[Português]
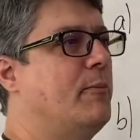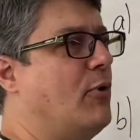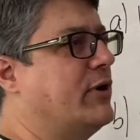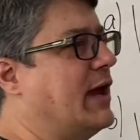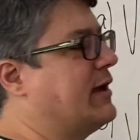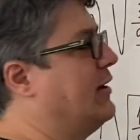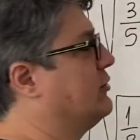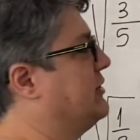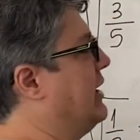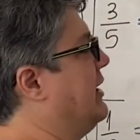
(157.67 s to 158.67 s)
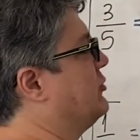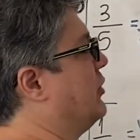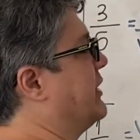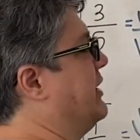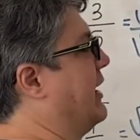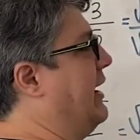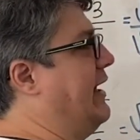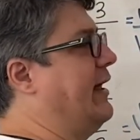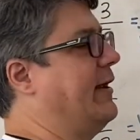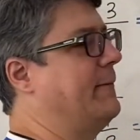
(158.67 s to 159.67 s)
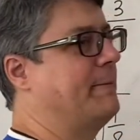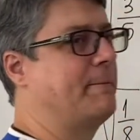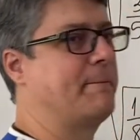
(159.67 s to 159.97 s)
Por que, que não teria isso aqui, galera?